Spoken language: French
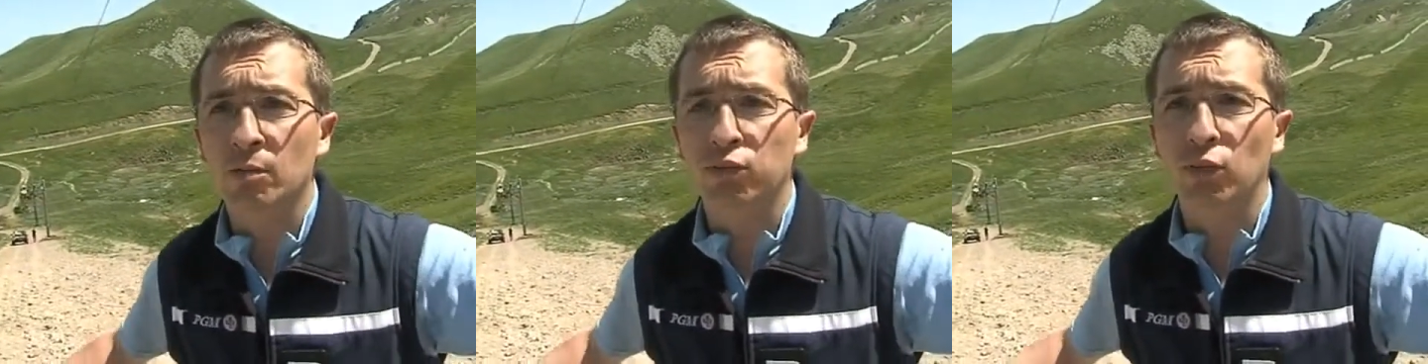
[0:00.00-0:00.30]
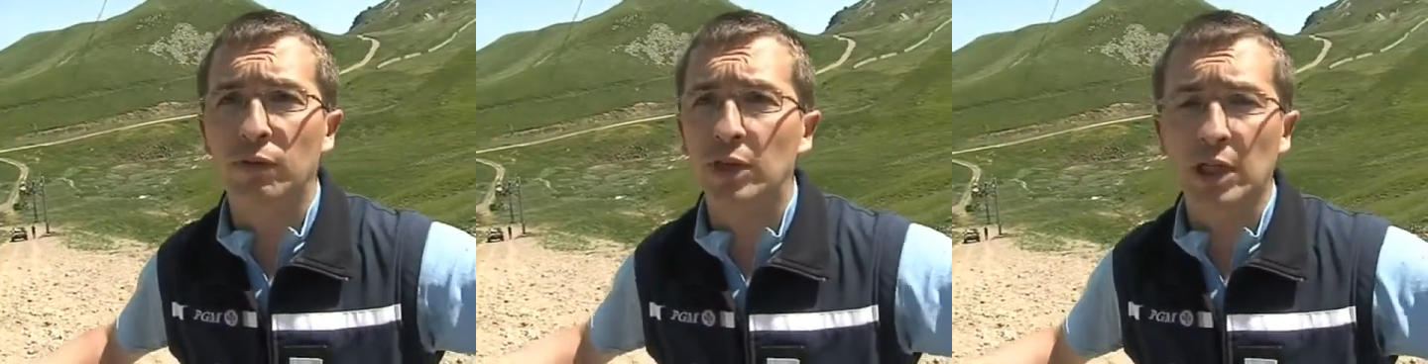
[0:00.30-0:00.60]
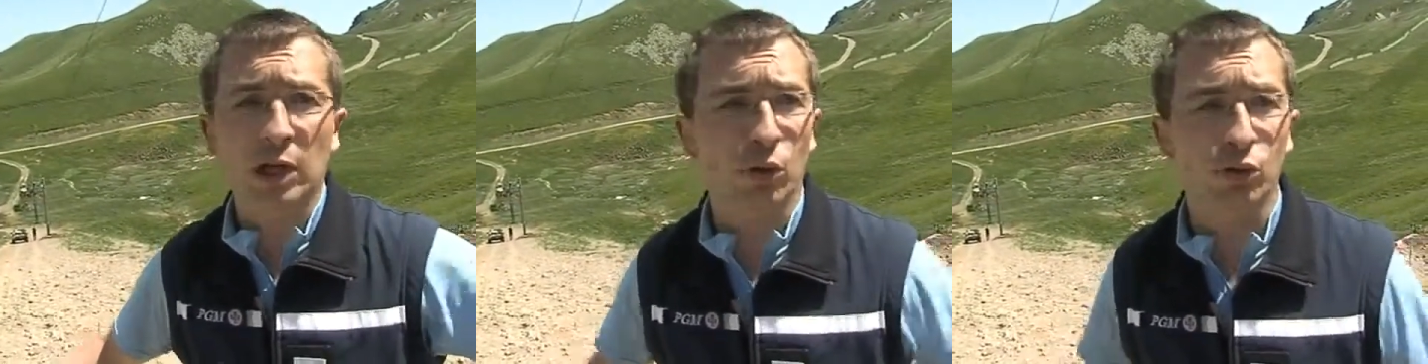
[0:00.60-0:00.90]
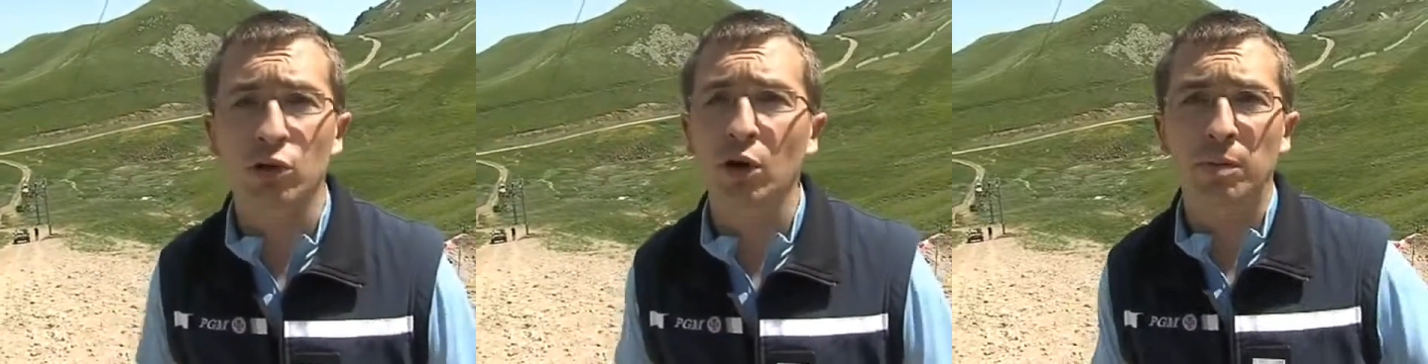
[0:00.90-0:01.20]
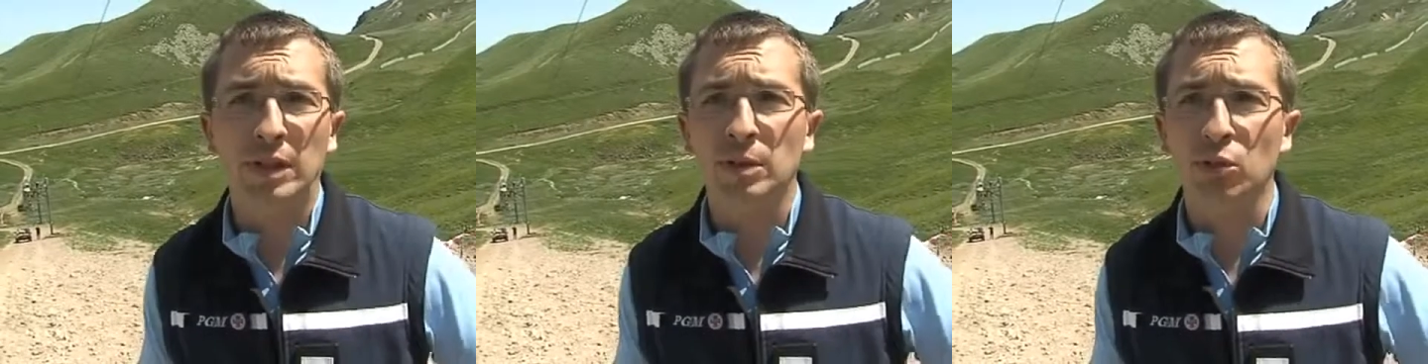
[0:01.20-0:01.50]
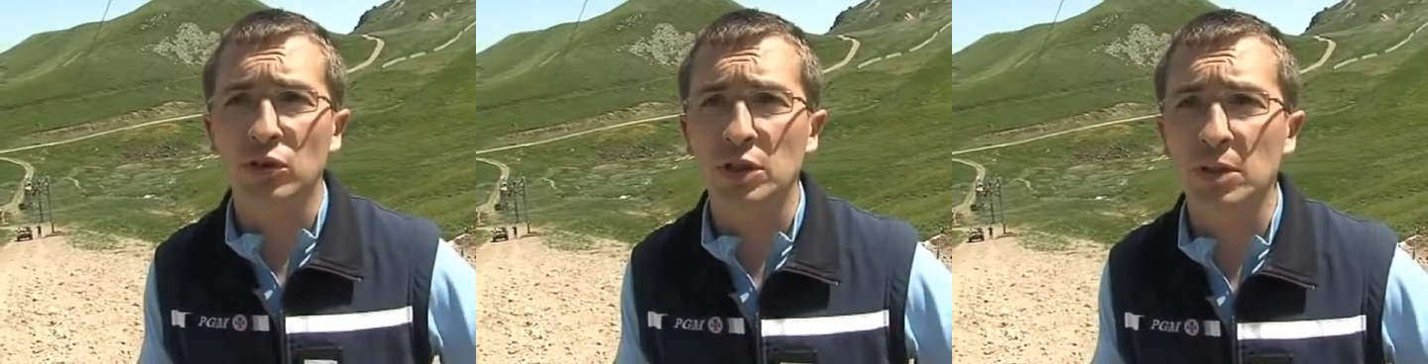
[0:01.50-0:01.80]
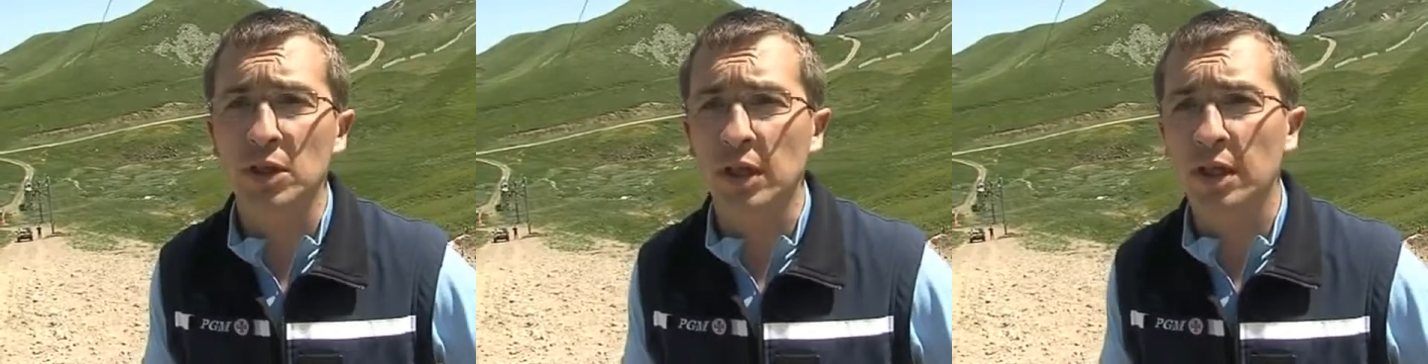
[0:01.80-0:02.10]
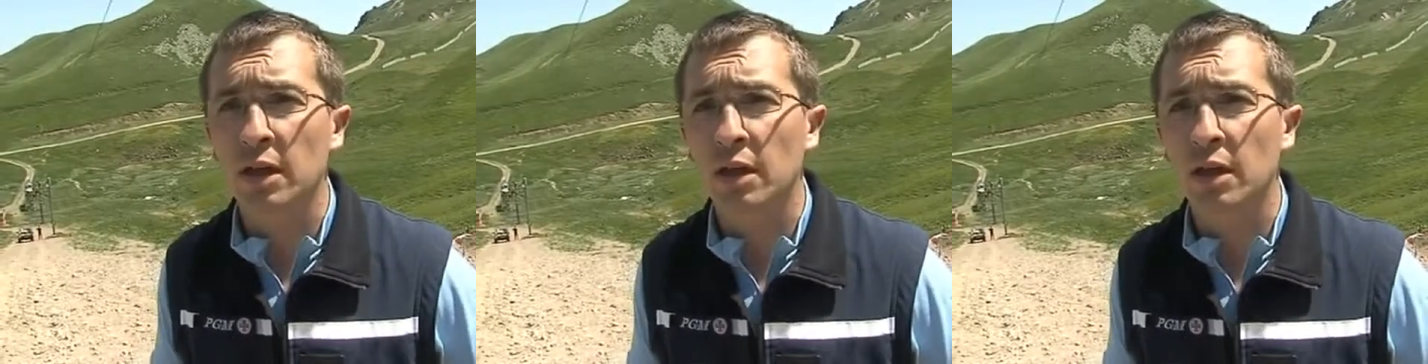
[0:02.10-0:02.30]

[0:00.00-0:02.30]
pour éviter que les randonneurs passent à proximité.